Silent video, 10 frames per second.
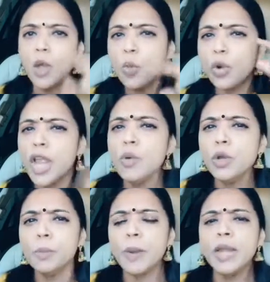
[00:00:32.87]
ஆனா ஒரே
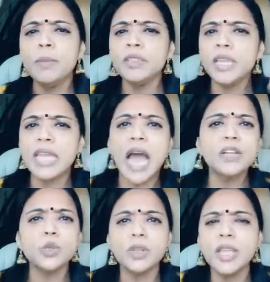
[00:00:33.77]
ஒரு பள்ளி மத்த
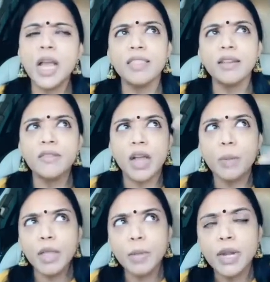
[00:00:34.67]
யார் சொல்றதையும் காதல
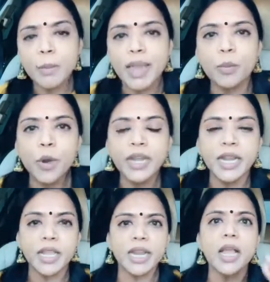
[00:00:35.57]
வாங்காம அது பாட்டுக்கு மேல
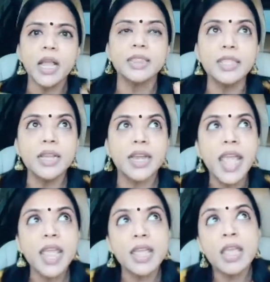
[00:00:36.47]
போயிட்டே இருக்கு எல்லாம் கத்துதுங்க
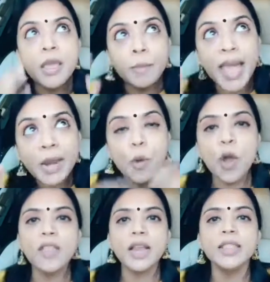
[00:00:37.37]
டேய் மேல
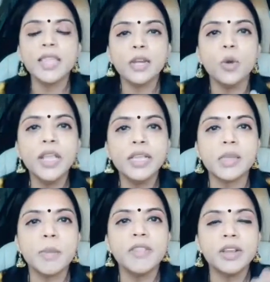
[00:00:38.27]
போகாதடா தற்கொலைக்கு
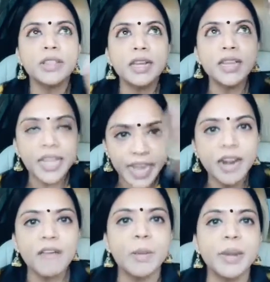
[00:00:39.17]
சமாதானம் தருதுல
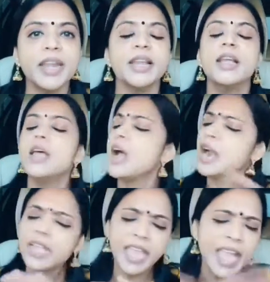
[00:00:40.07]
கீழே வா அப்படின்னு
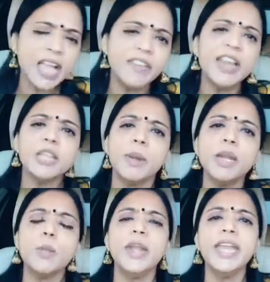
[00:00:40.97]
ஆனா கேட்கவே இல்லை அது
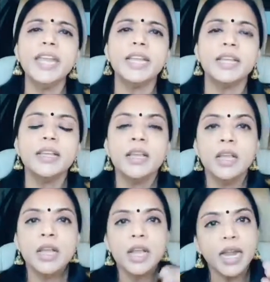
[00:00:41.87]
பாட்டுக்கு போயிட்டே இருக்கு
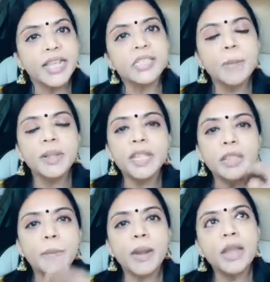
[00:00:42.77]
கடைசியில
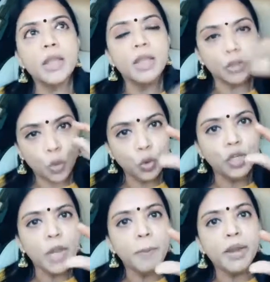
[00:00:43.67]
பார்த்தா அந்த பள்ளி அந்த
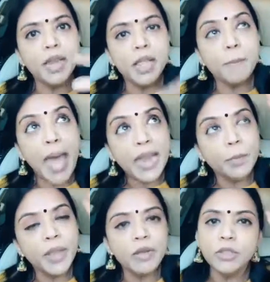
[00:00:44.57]
குட்டி பள்ளி
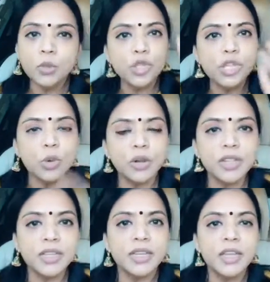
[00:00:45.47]
மேல போய் வந்து உச்சியை
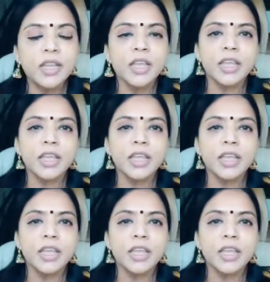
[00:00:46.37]
தொட்டுருது